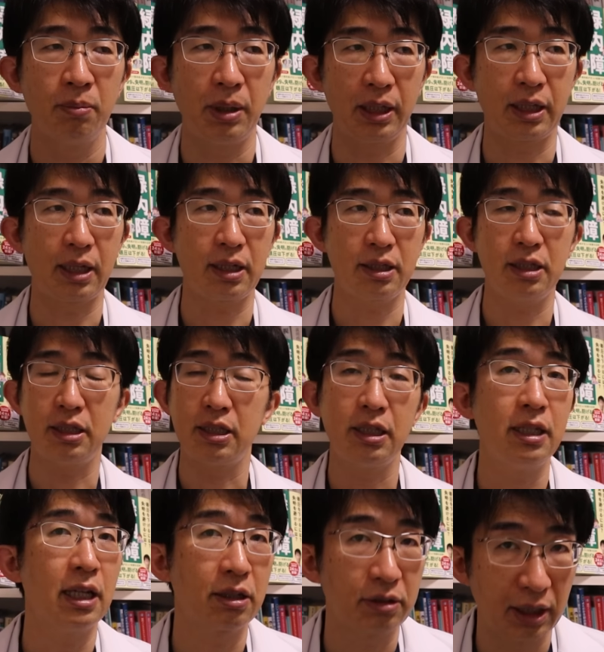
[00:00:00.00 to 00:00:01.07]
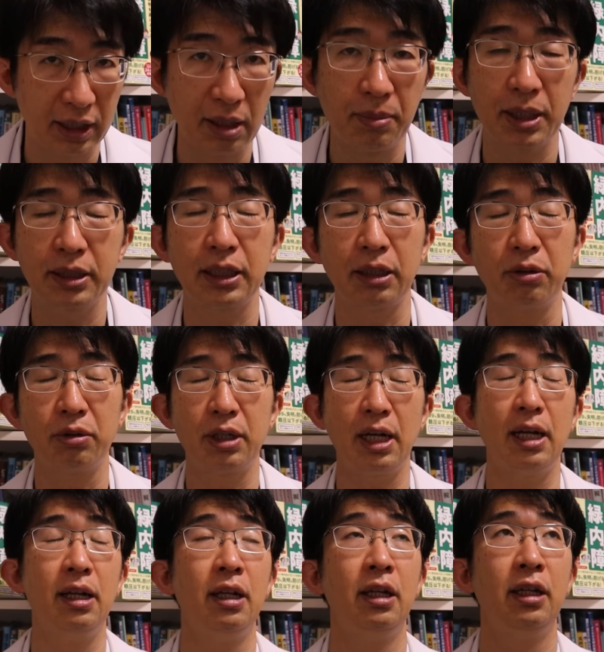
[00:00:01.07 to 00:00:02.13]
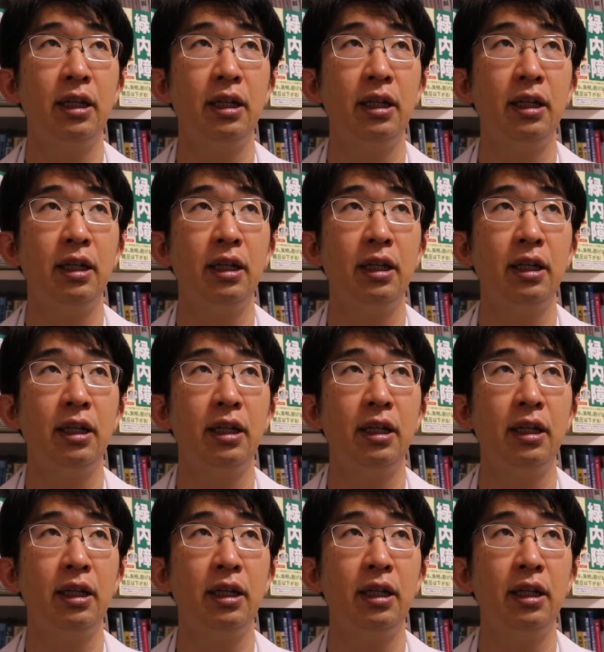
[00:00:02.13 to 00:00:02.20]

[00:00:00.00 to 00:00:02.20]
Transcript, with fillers: まあ、新しい新薬が出ましたとか、